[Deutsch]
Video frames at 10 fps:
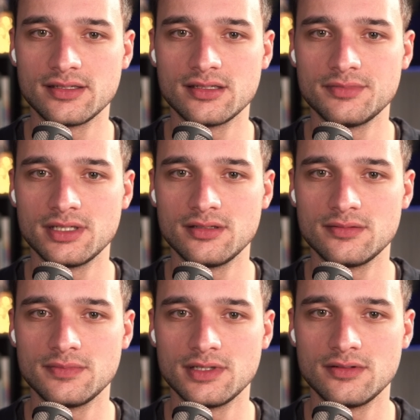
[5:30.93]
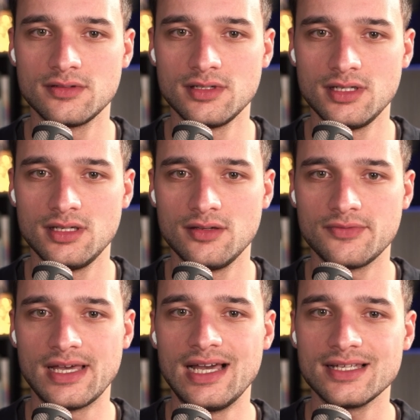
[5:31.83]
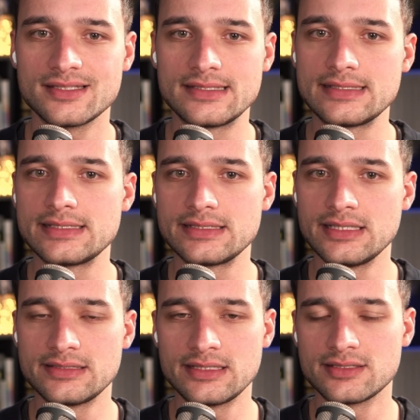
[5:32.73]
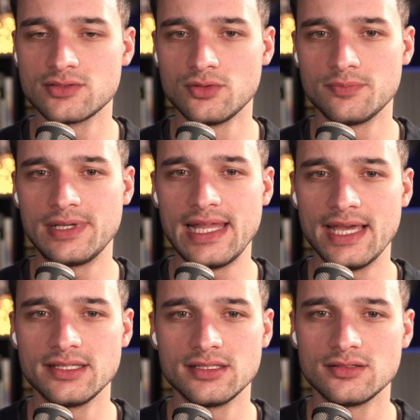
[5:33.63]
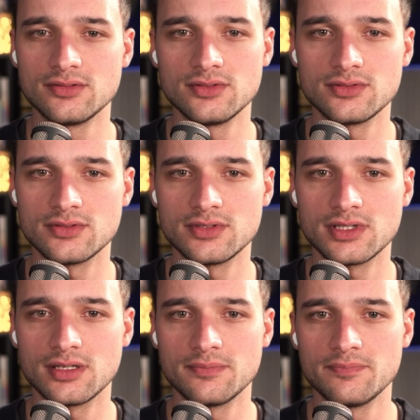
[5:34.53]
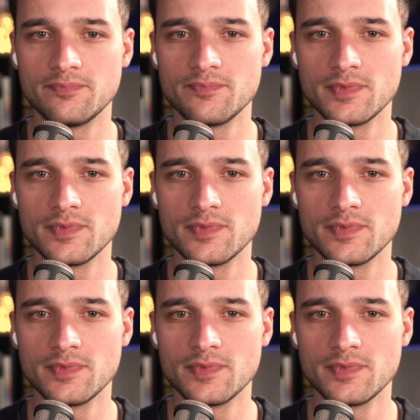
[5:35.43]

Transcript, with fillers: Man, man hart sieht sich so in Plänen und, und ähm,